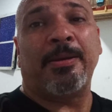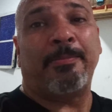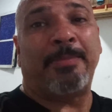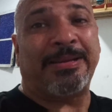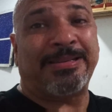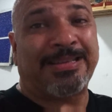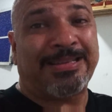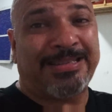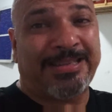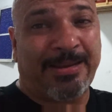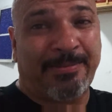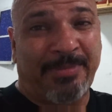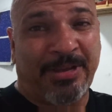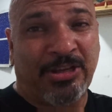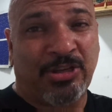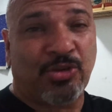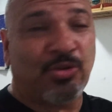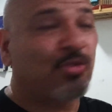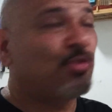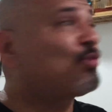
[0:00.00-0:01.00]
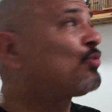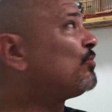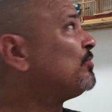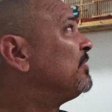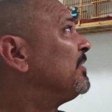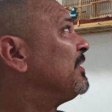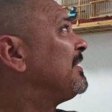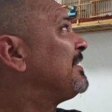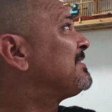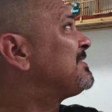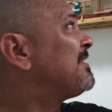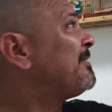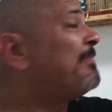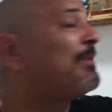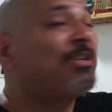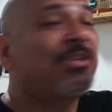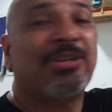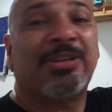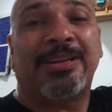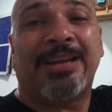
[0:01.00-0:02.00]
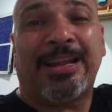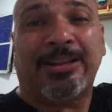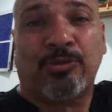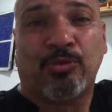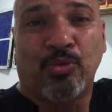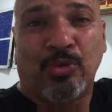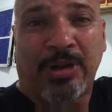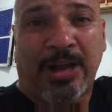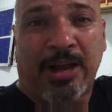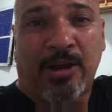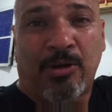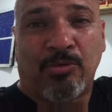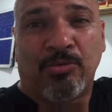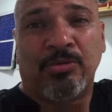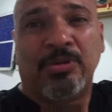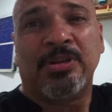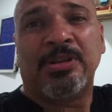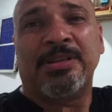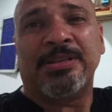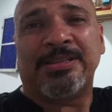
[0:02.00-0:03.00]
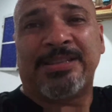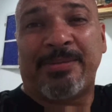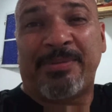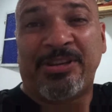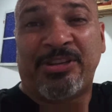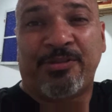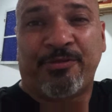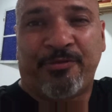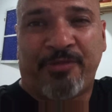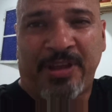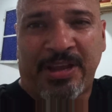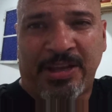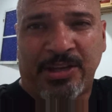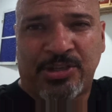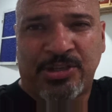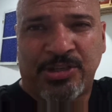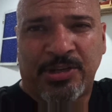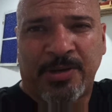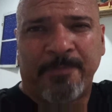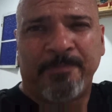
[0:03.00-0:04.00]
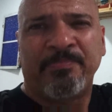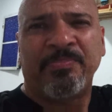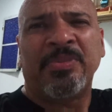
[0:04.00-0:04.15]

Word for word: mas a semente que eu estou dando é semente natural, semente verde.